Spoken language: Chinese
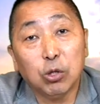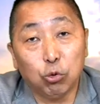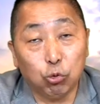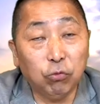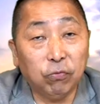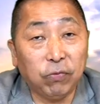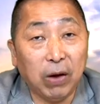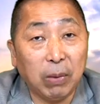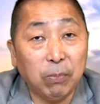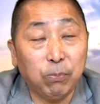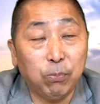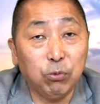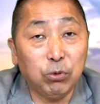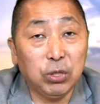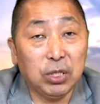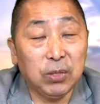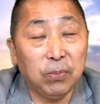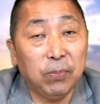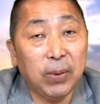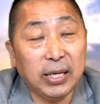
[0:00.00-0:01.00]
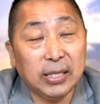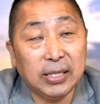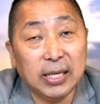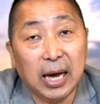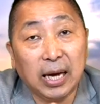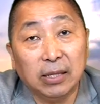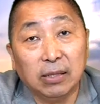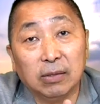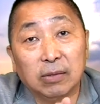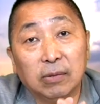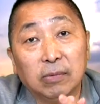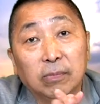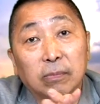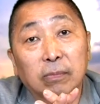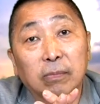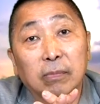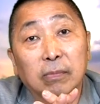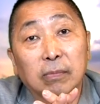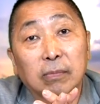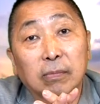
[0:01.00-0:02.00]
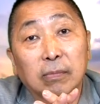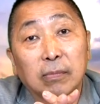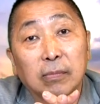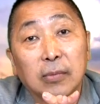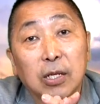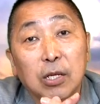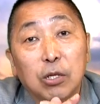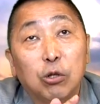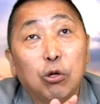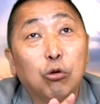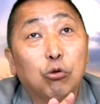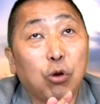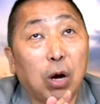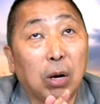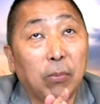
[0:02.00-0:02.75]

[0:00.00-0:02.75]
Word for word: 竹帆不及被宰的，都